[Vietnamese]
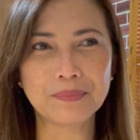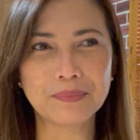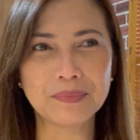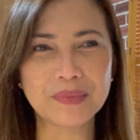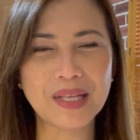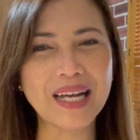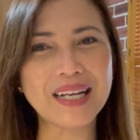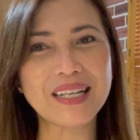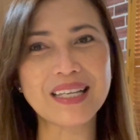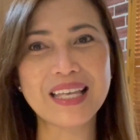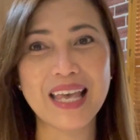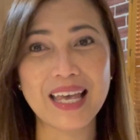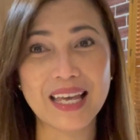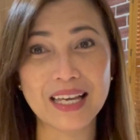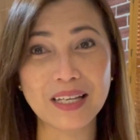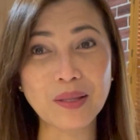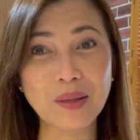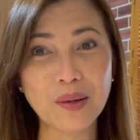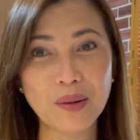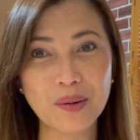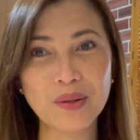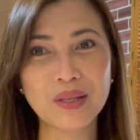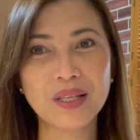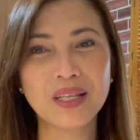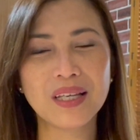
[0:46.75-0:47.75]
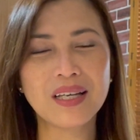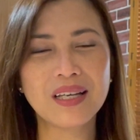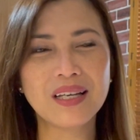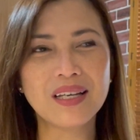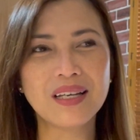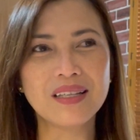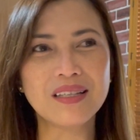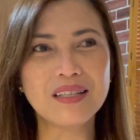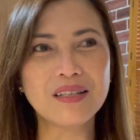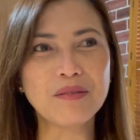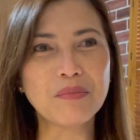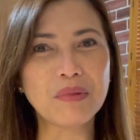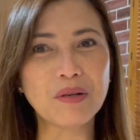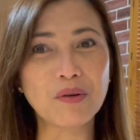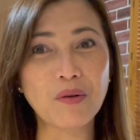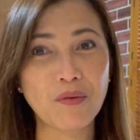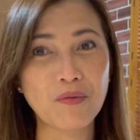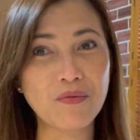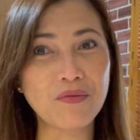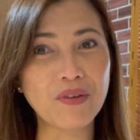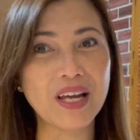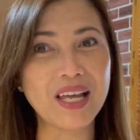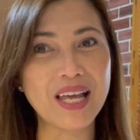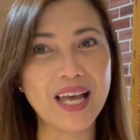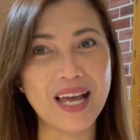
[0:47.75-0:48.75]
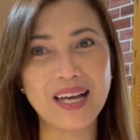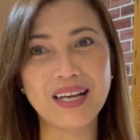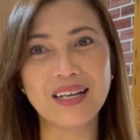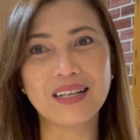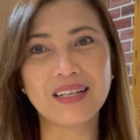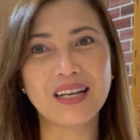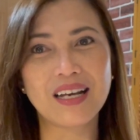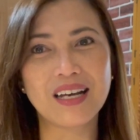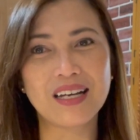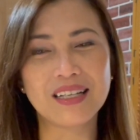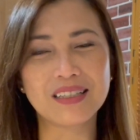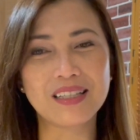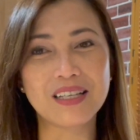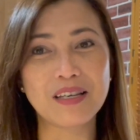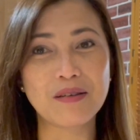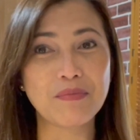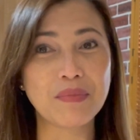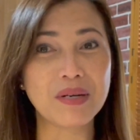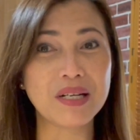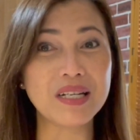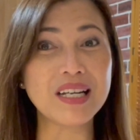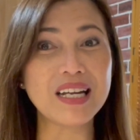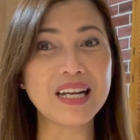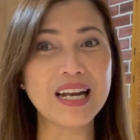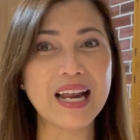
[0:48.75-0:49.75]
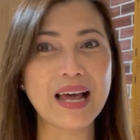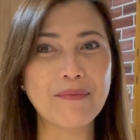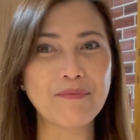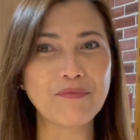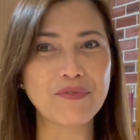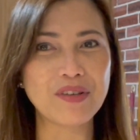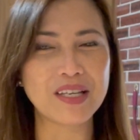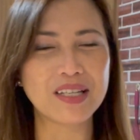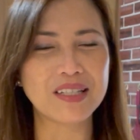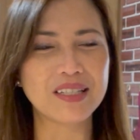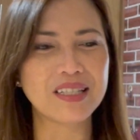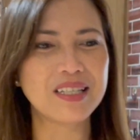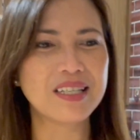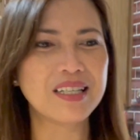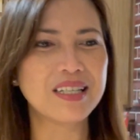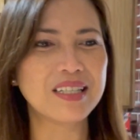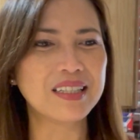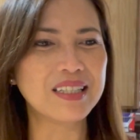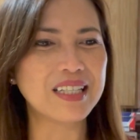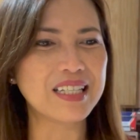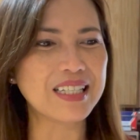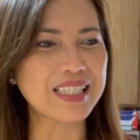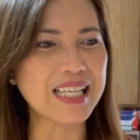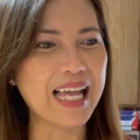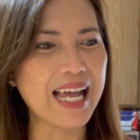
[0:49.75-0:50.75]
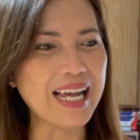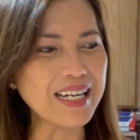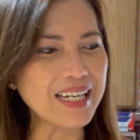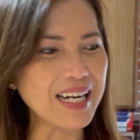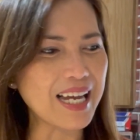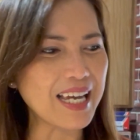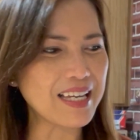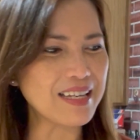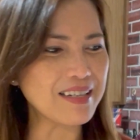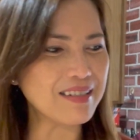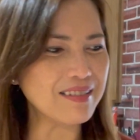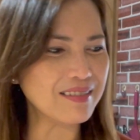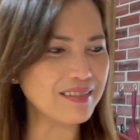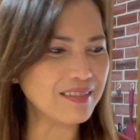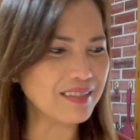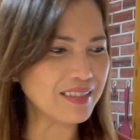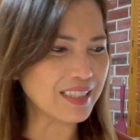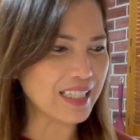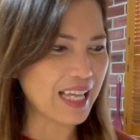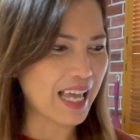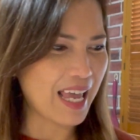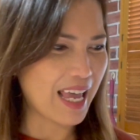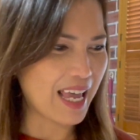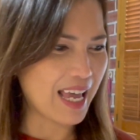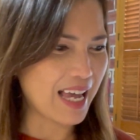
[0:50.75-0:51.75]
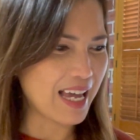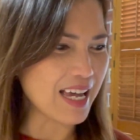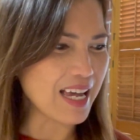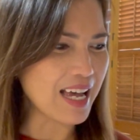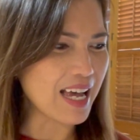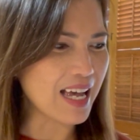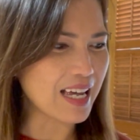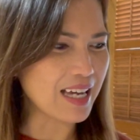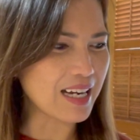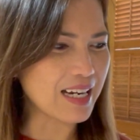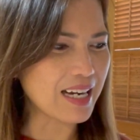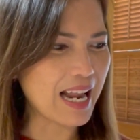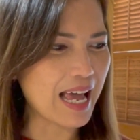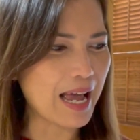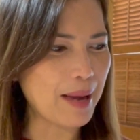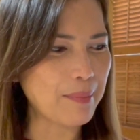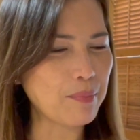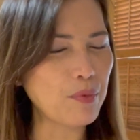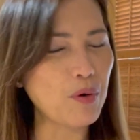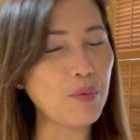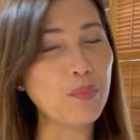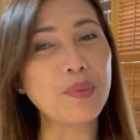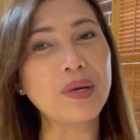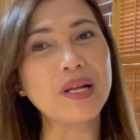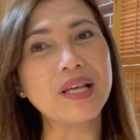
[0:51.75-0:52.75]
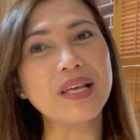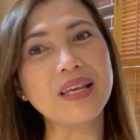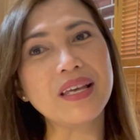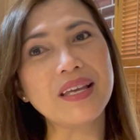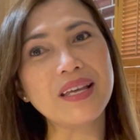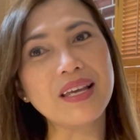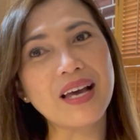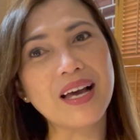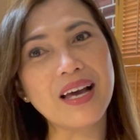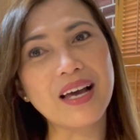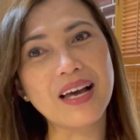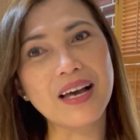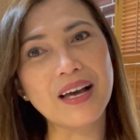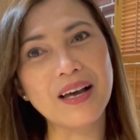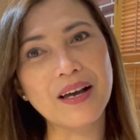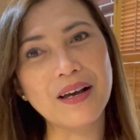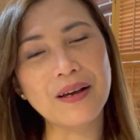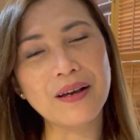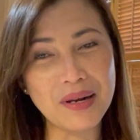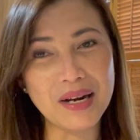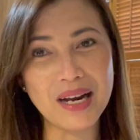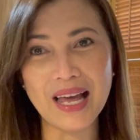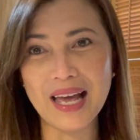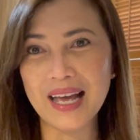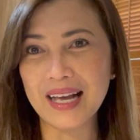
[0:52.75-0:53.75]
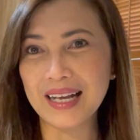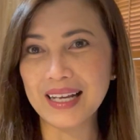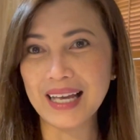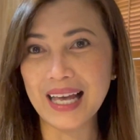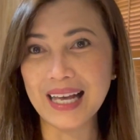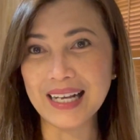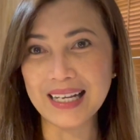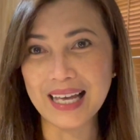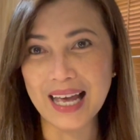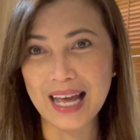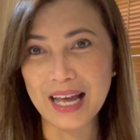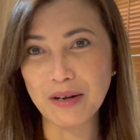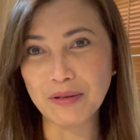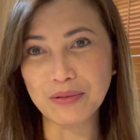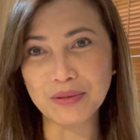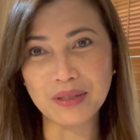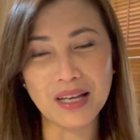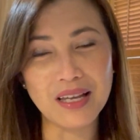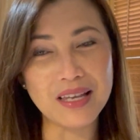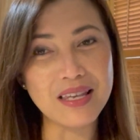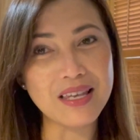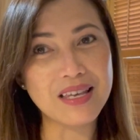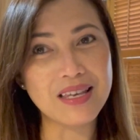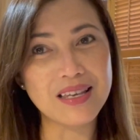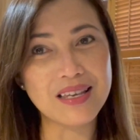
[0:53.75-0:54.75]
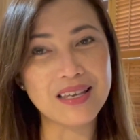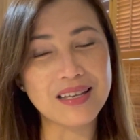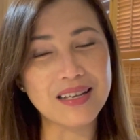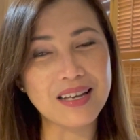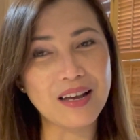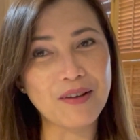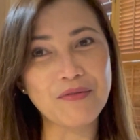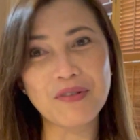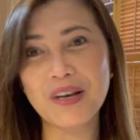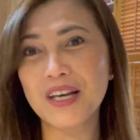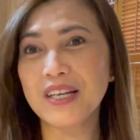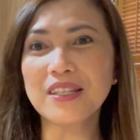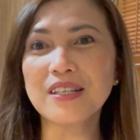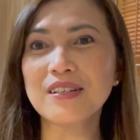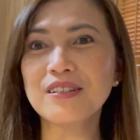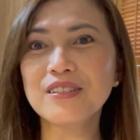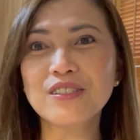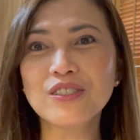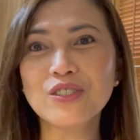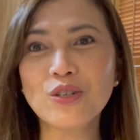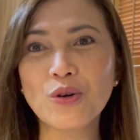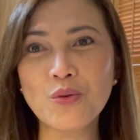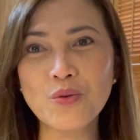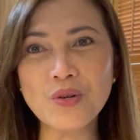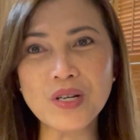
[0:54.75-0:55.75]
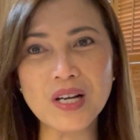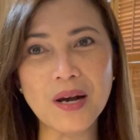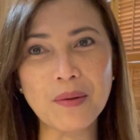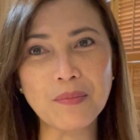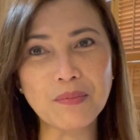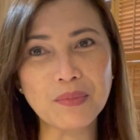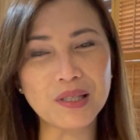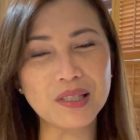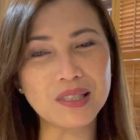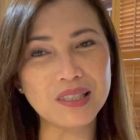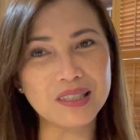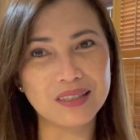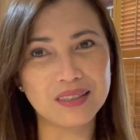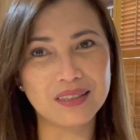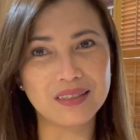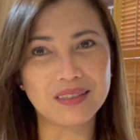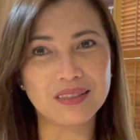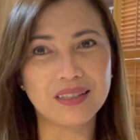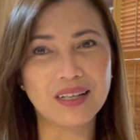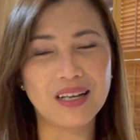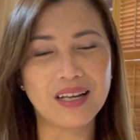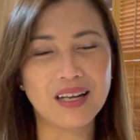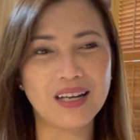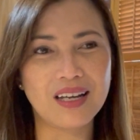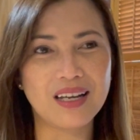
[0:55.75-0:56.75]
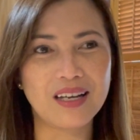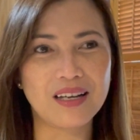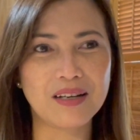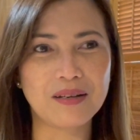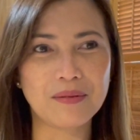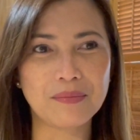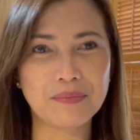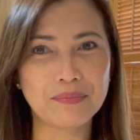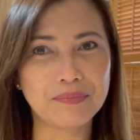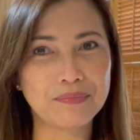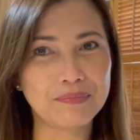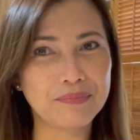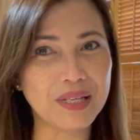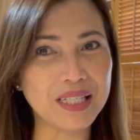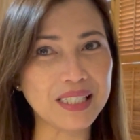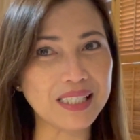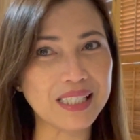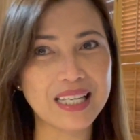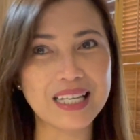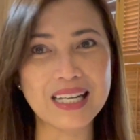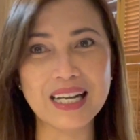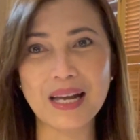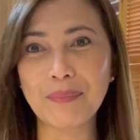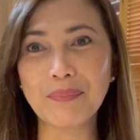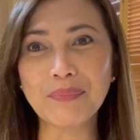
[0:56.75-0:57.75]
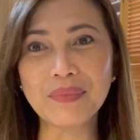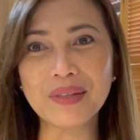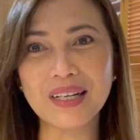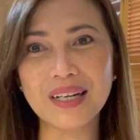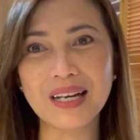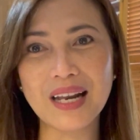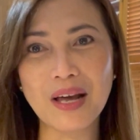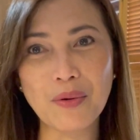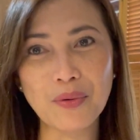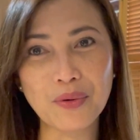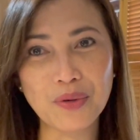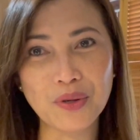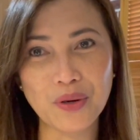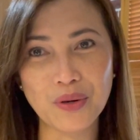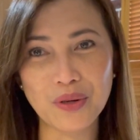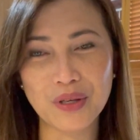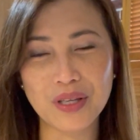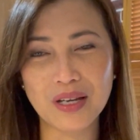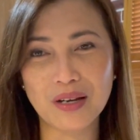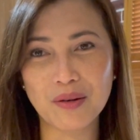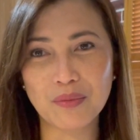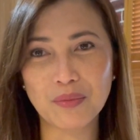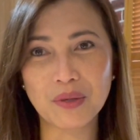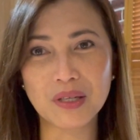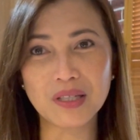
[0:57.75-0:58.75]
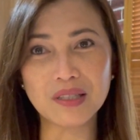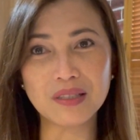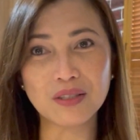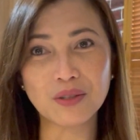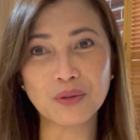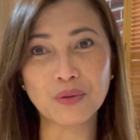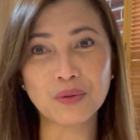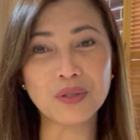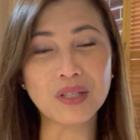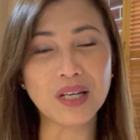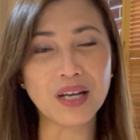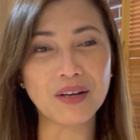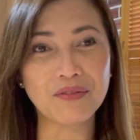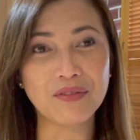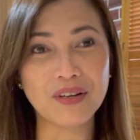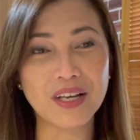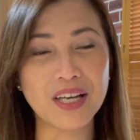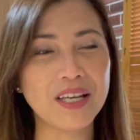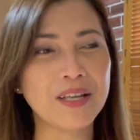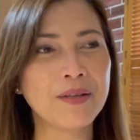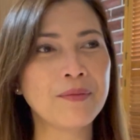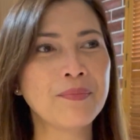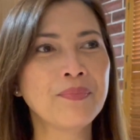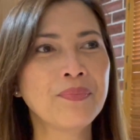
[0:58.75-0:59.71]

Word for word: ăn nhẹ thôi nhưng mà cũng phải ăn à, thì mới đi làm việc thì sáng nay hương sẽ à, làm một ly à, là ca cao tại vì cà phê thì hương uống không có được à, bác sĩ cấm từ lâu rồi không có được uống cà phê